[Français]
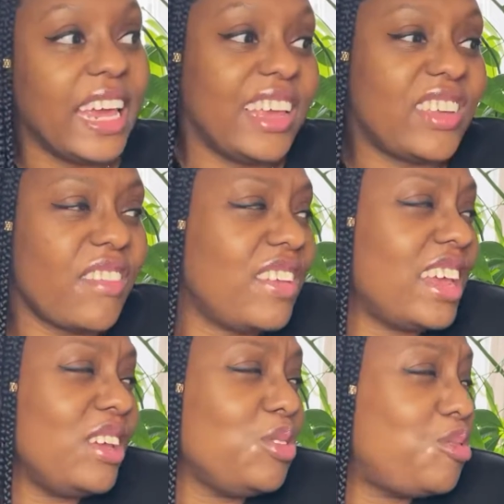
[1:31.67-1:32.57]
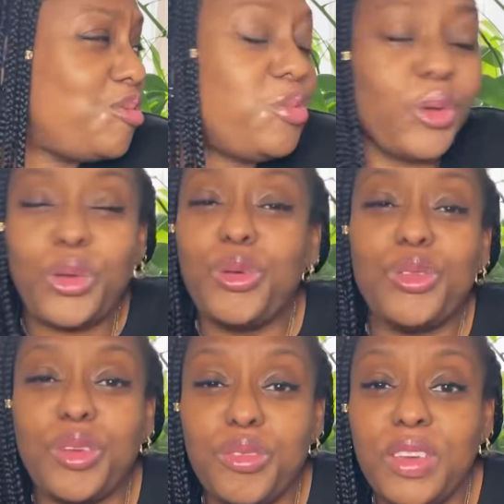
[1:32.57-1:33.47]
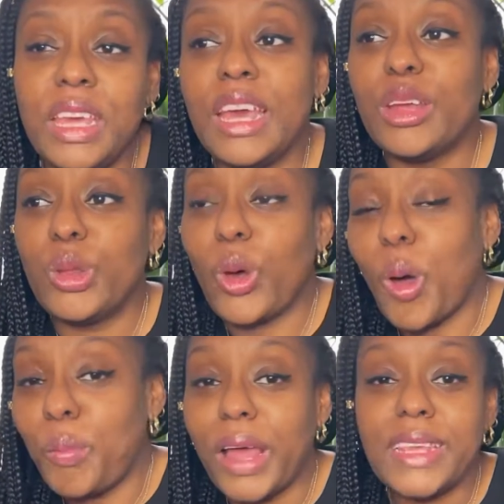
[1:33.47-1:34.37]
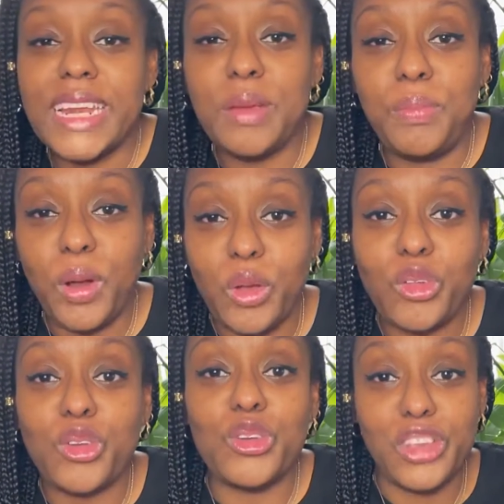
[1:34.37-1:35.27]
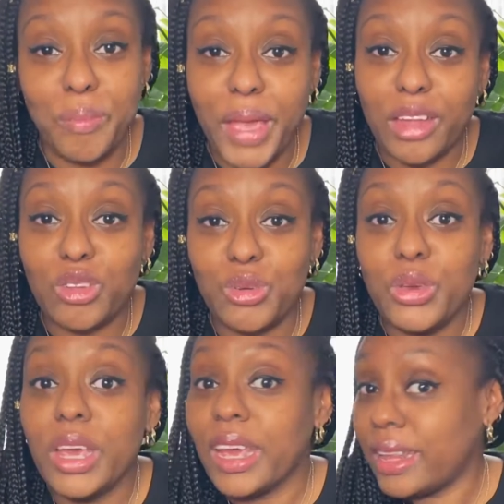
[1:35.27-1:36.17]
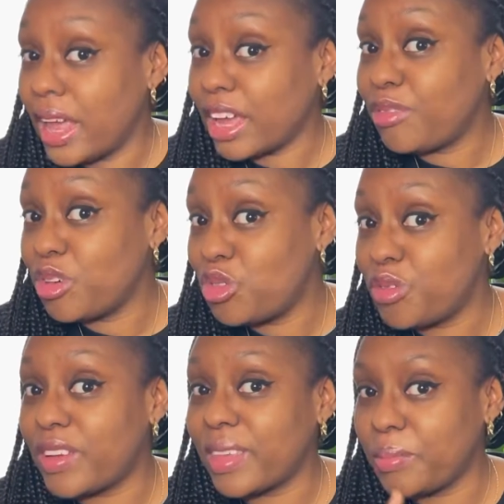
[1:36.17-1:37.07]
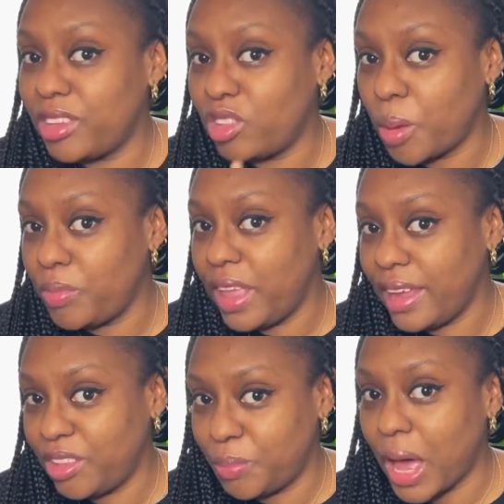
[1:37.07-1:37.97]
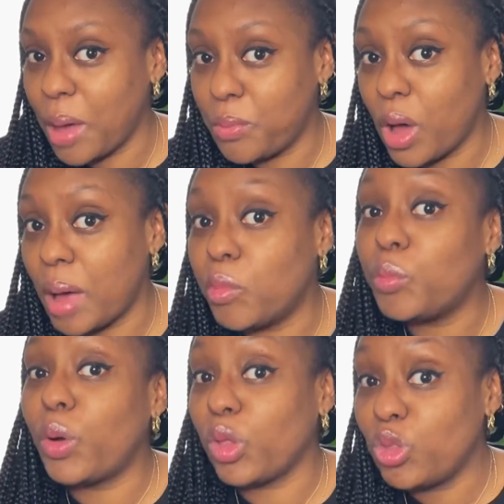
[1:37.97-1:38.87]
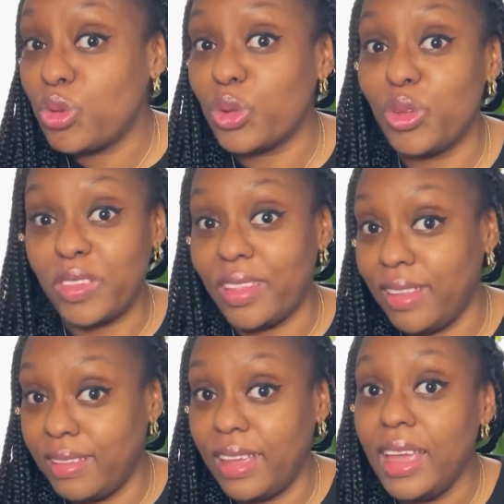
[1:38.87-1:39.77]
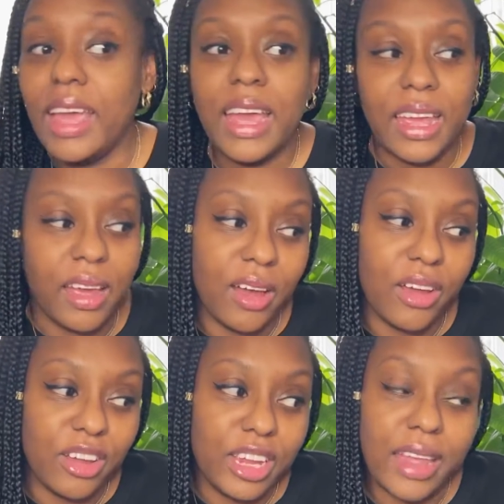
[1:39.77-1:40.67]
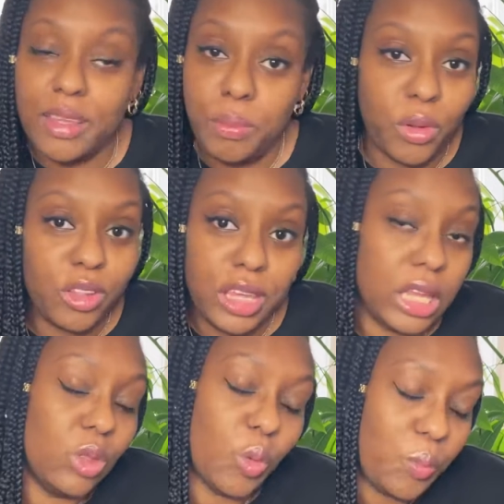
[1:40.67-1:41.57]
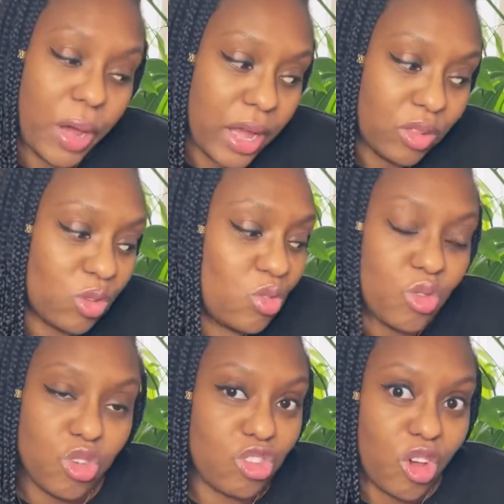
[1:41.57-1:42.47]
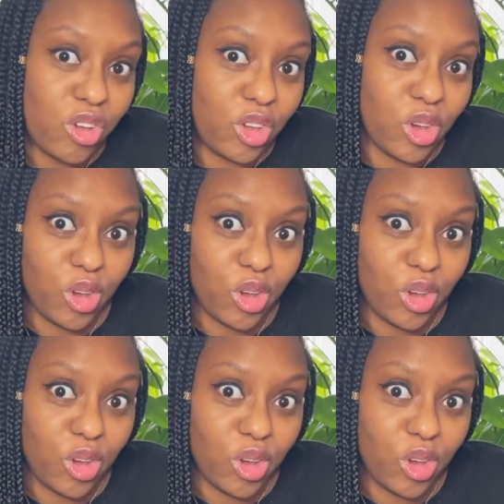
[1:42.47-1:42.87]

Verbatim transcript: Et j'avais une furieuse envie de remplacer les plantes que j'ai perdues. D'ailleurs, il faut que je vous fasse un petit update par rapport à mon plan de tour de cet été. Il y a des plantes qui n'ont pas tenu le choc